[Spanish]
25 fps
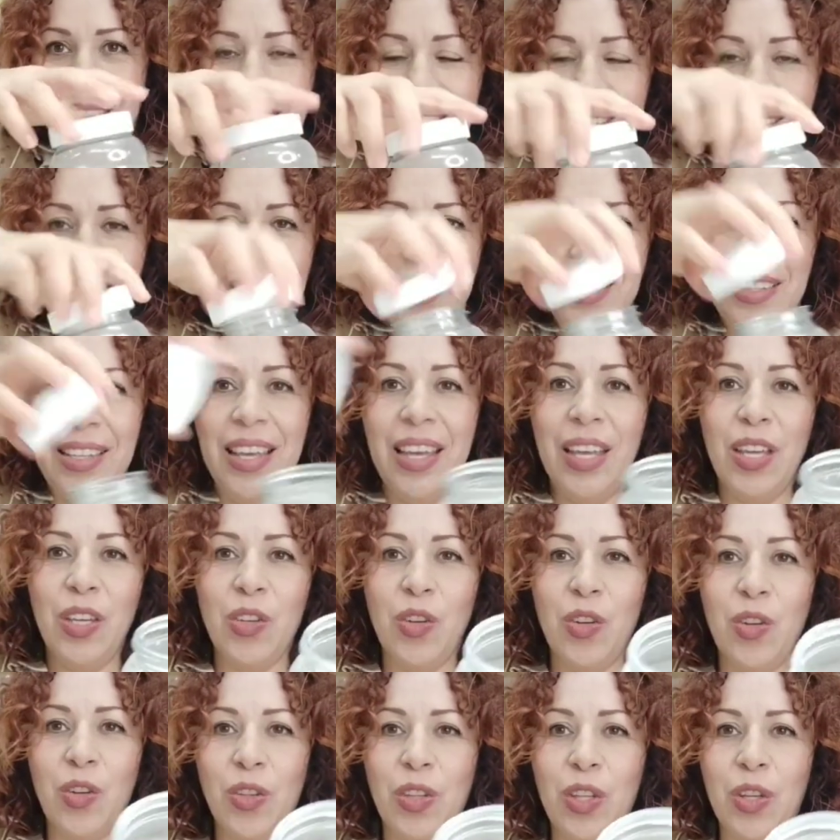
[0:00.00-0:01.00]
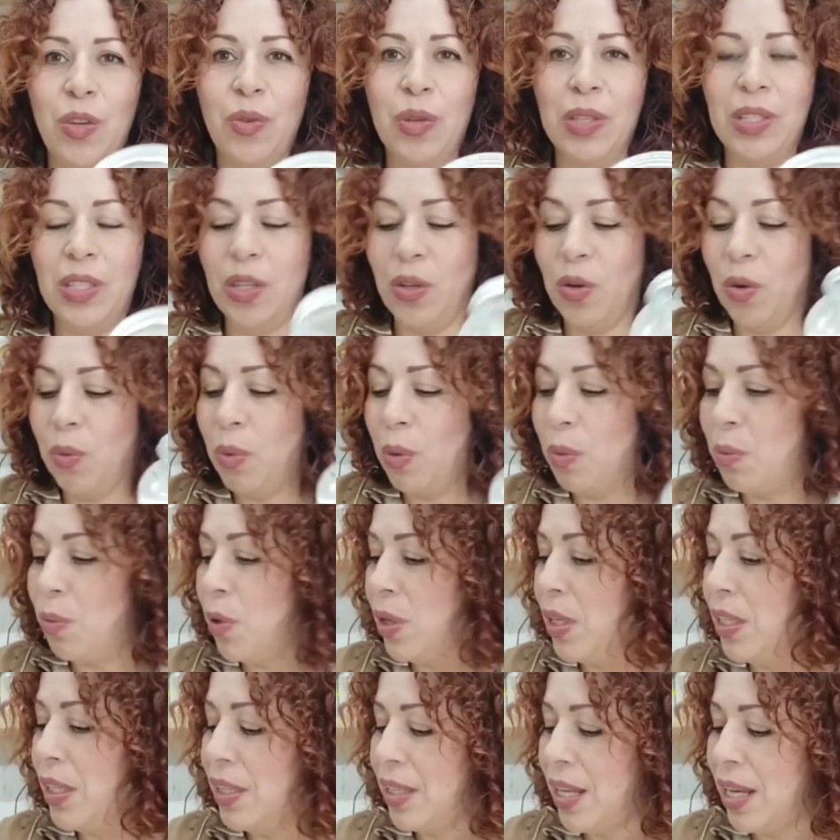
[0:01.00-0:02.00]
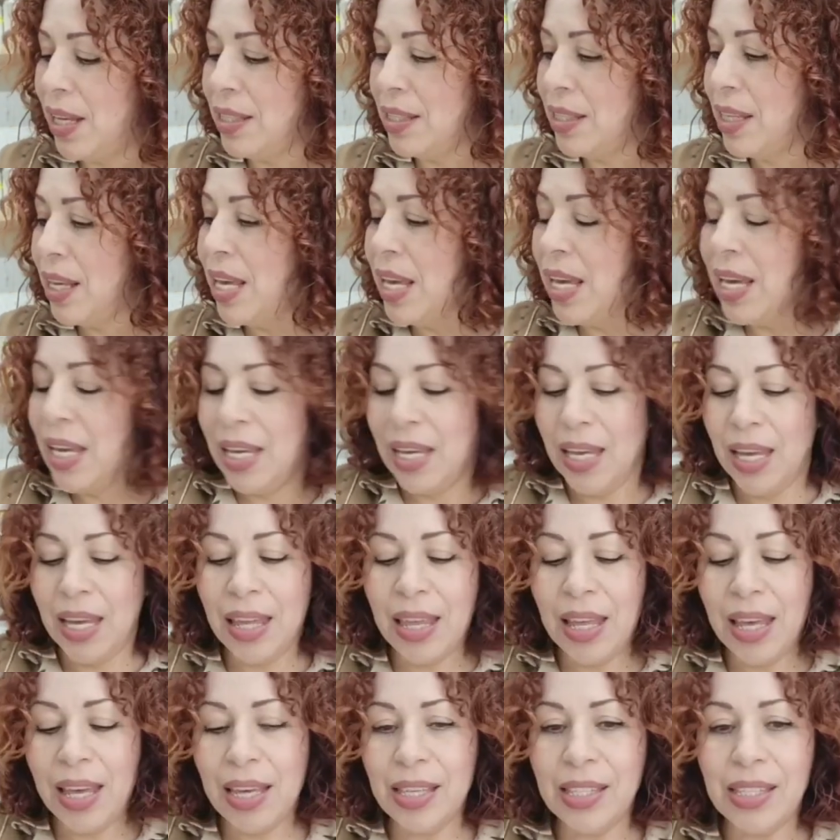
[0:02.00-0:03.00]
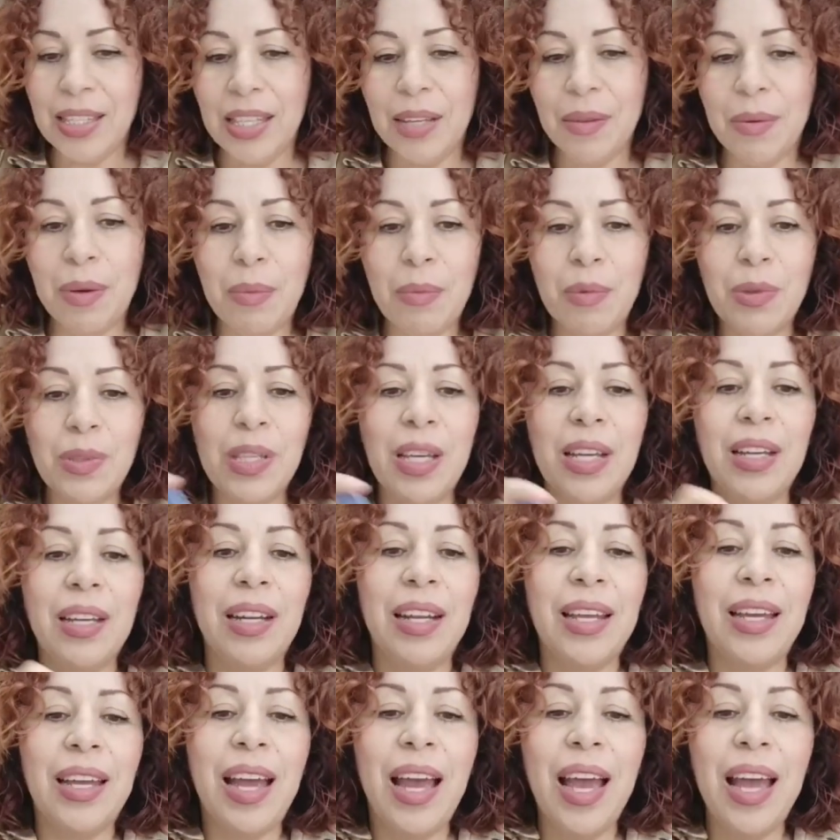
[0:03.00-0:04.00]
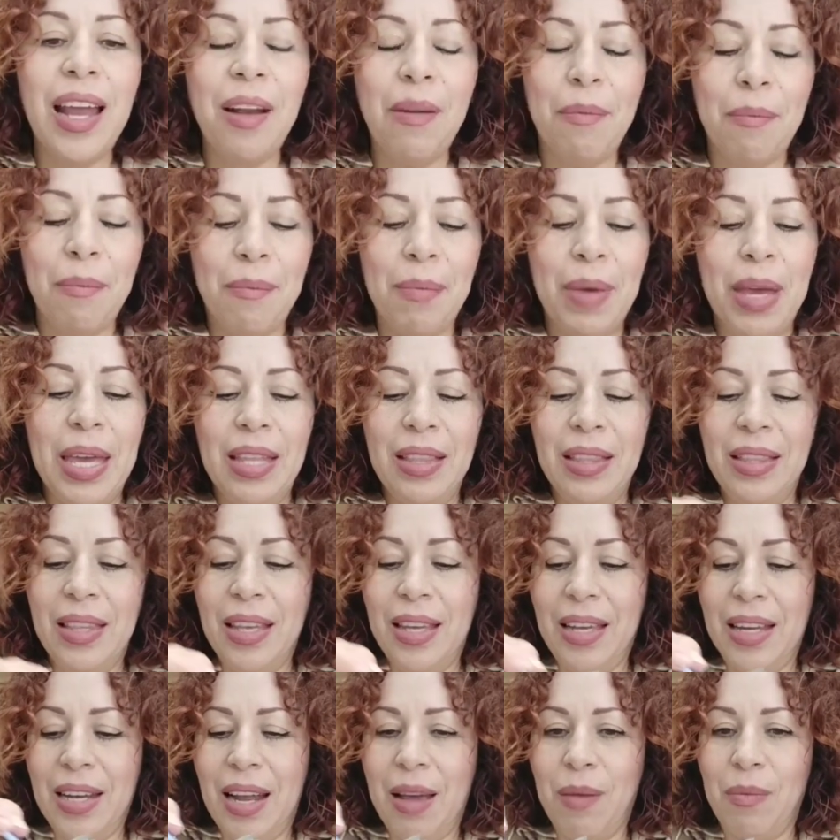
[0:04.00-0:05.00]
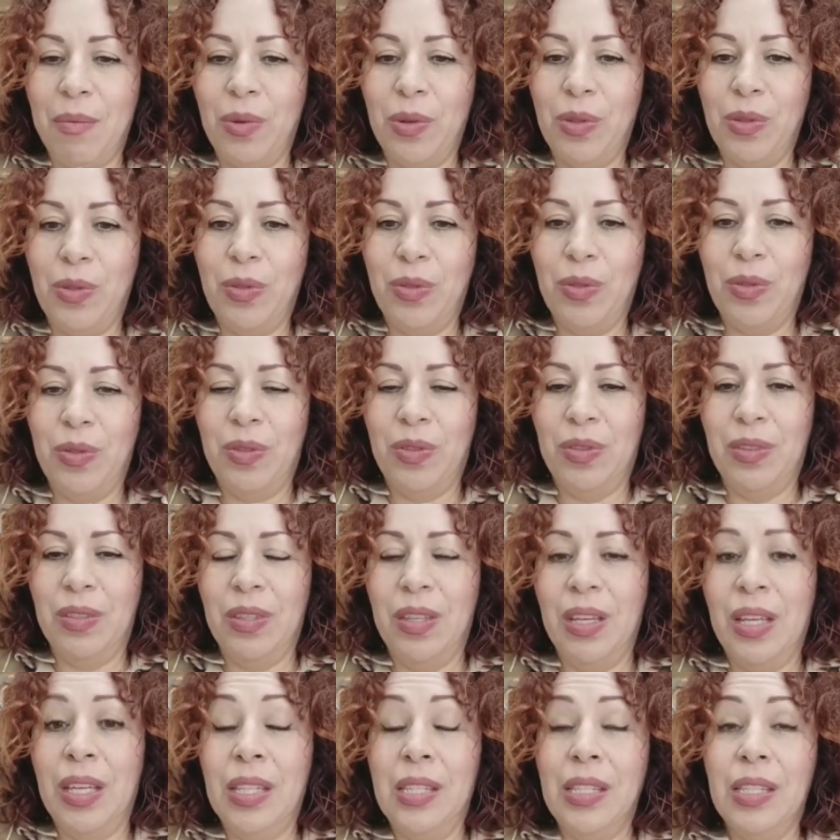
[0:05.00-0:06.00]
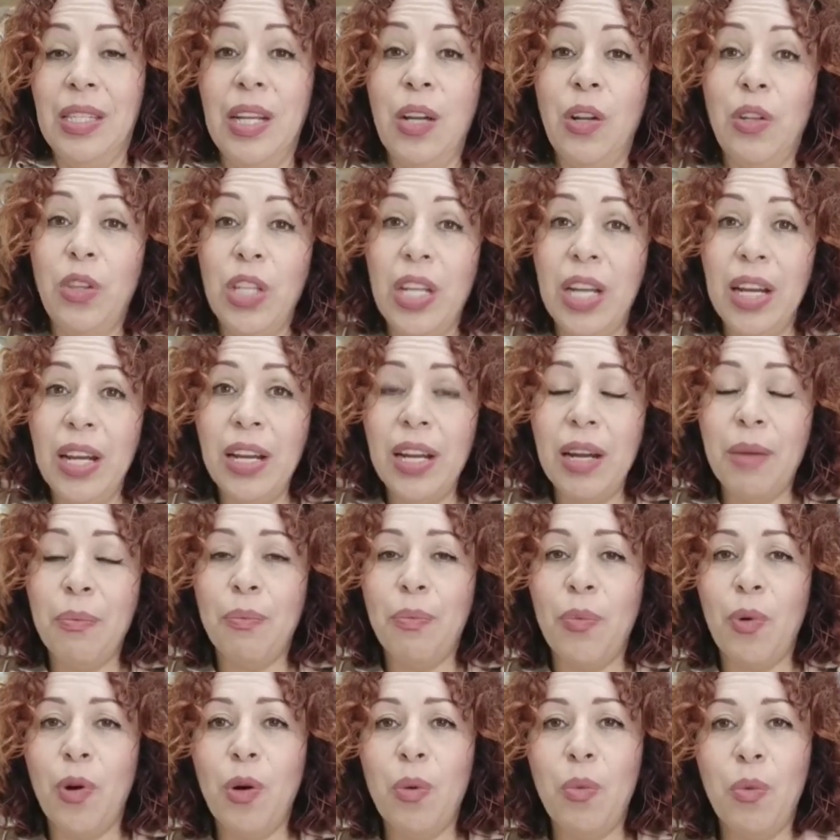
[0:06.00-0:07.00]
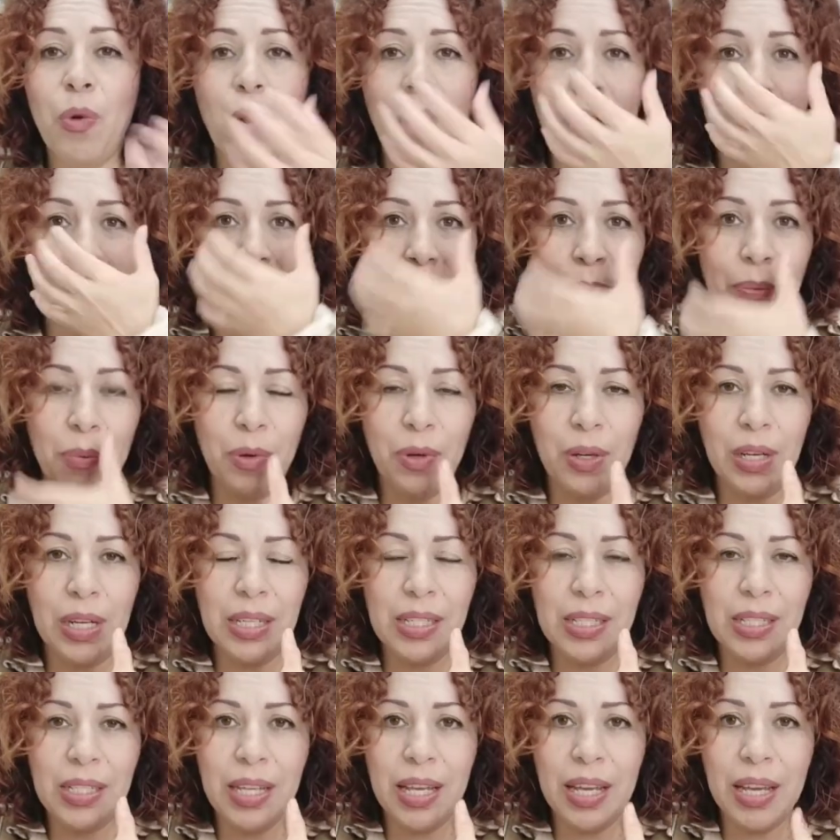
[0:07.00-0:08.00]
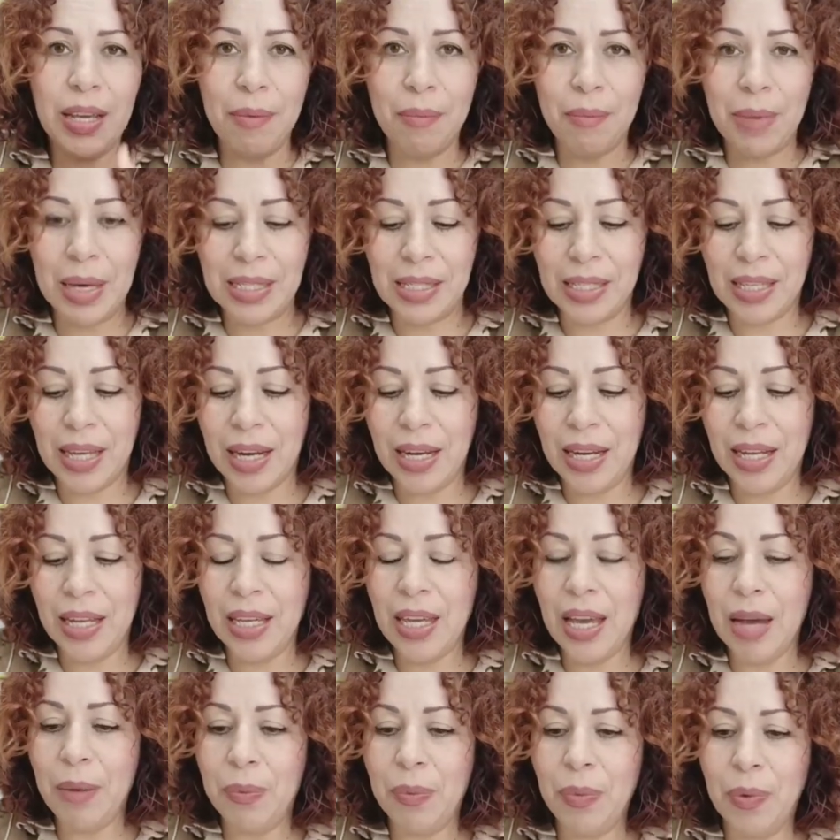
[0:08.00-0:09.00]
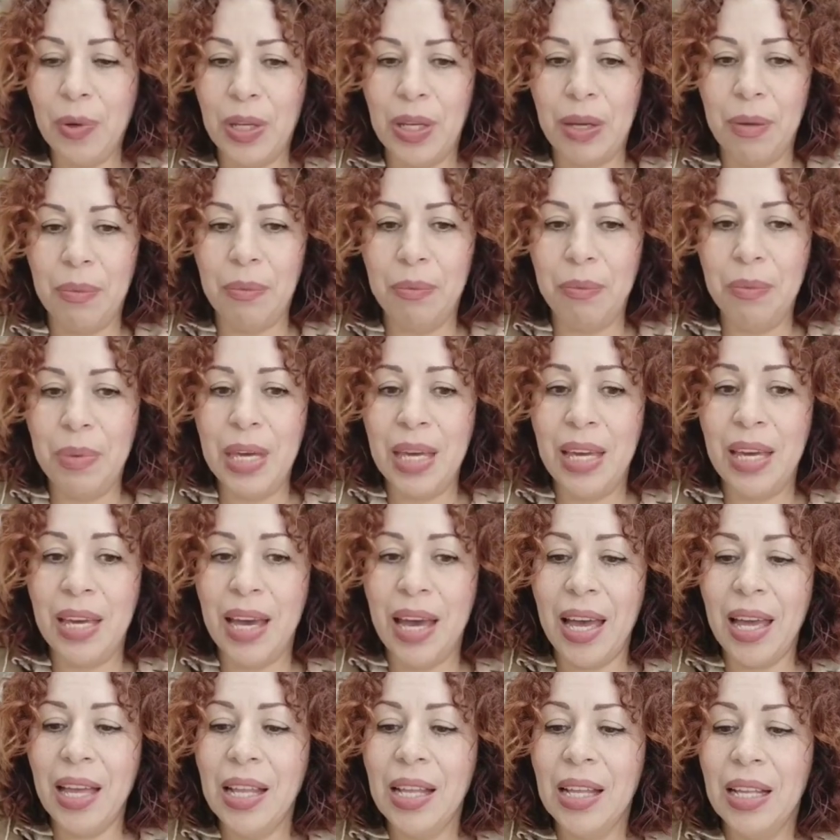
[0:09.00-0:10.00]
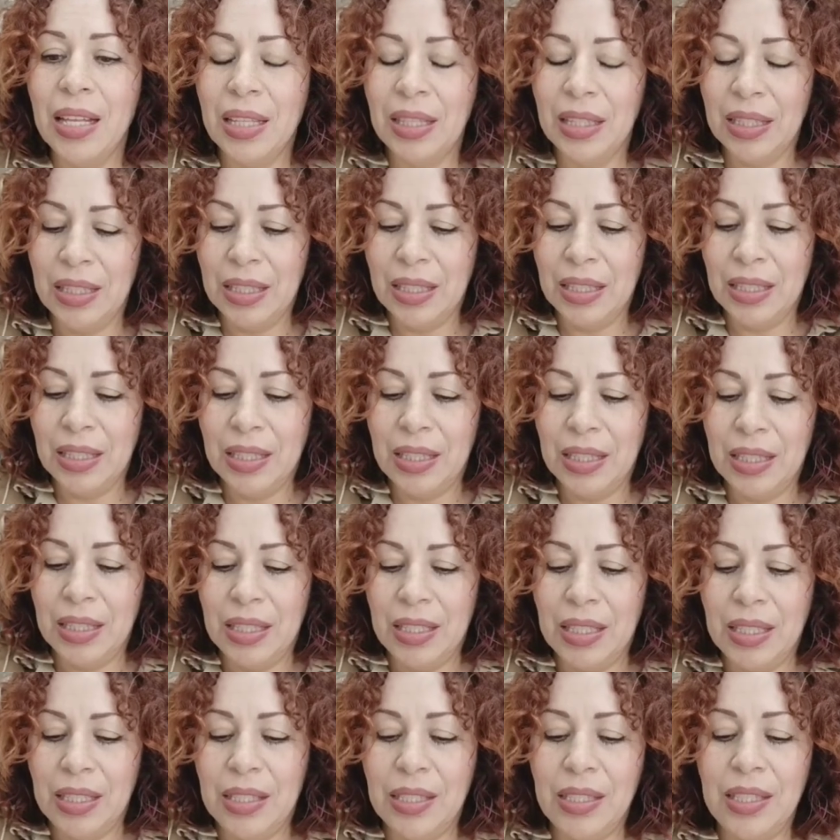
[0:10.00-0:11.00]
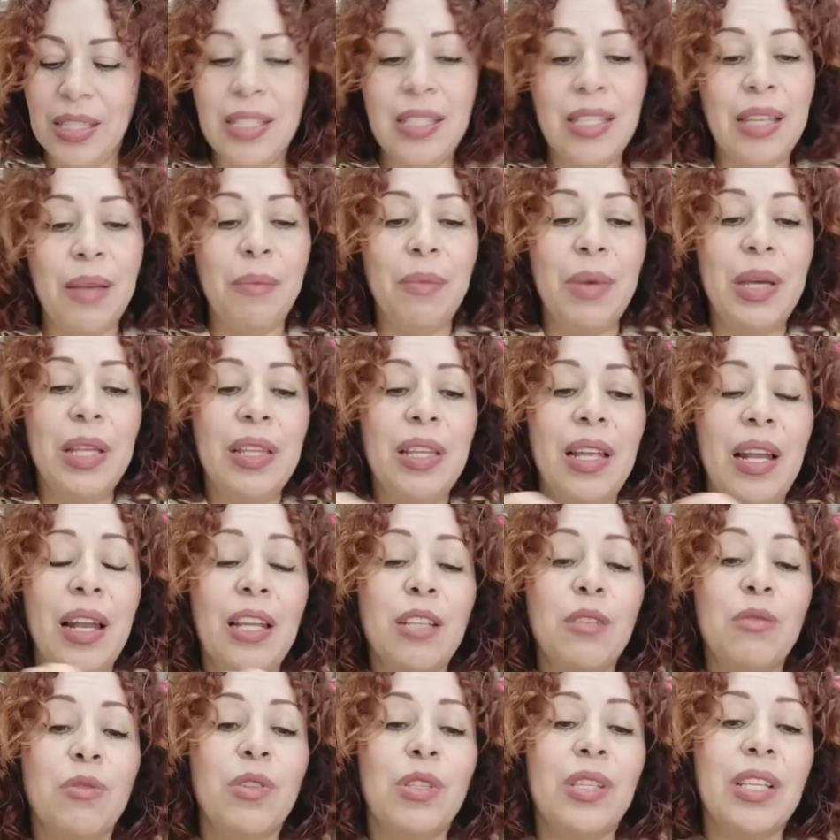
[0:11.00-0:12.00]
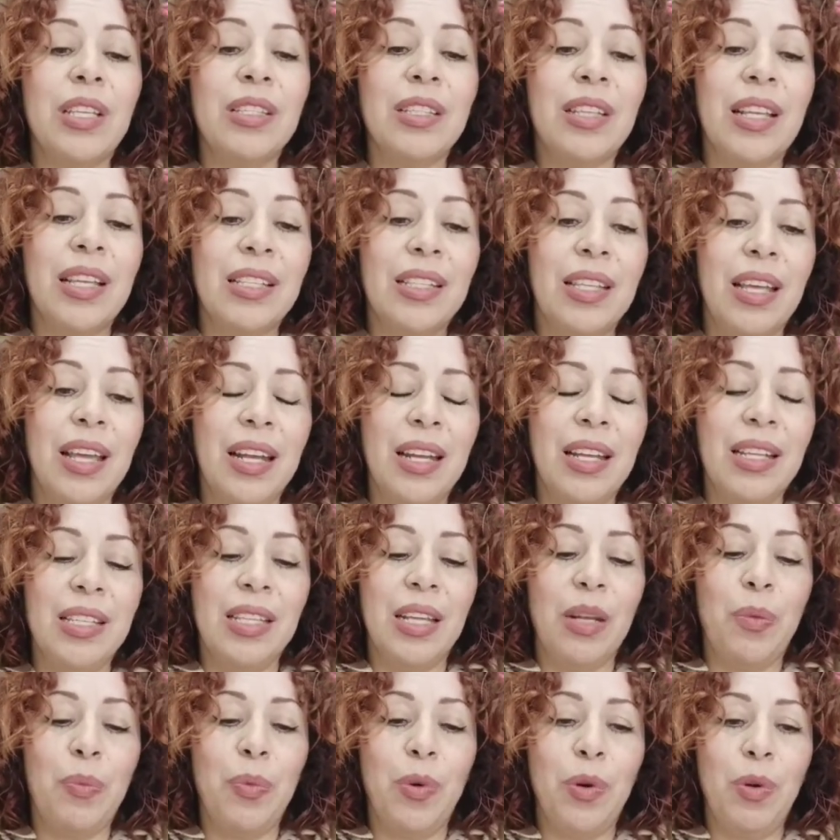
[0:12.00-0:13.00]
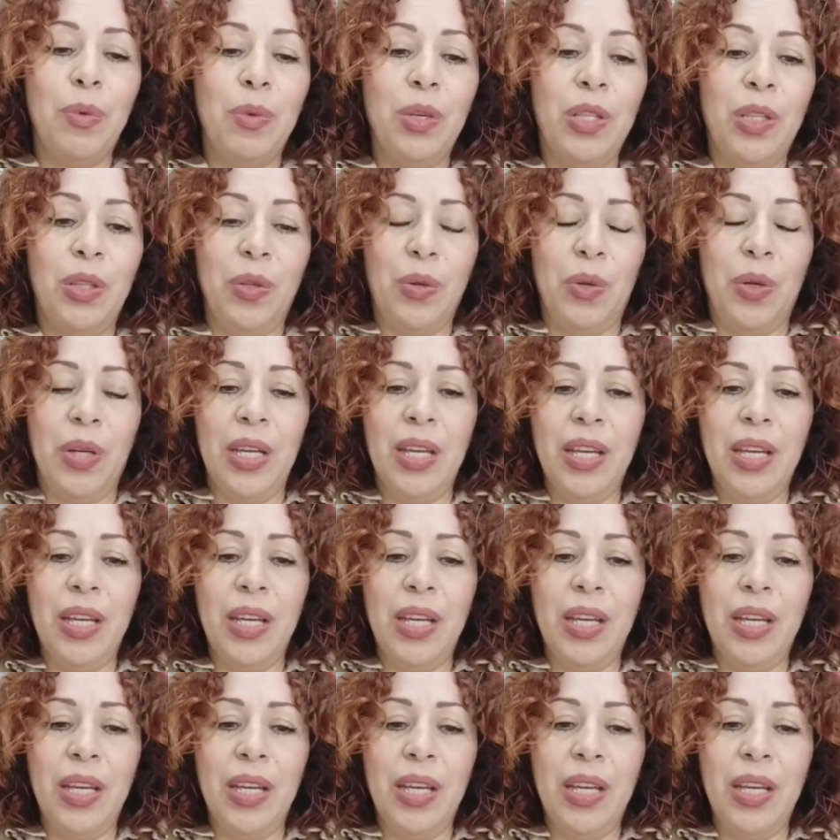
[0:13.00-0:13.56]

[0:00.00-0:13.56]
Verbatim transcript: Es este, yo lo tengo así como en bolitas. Y de este vamos a agregar 20 gramos. Si lo tienen en polvo hay que ponerse mascarilla porque pica si se mete a las fosas nasales el polvito.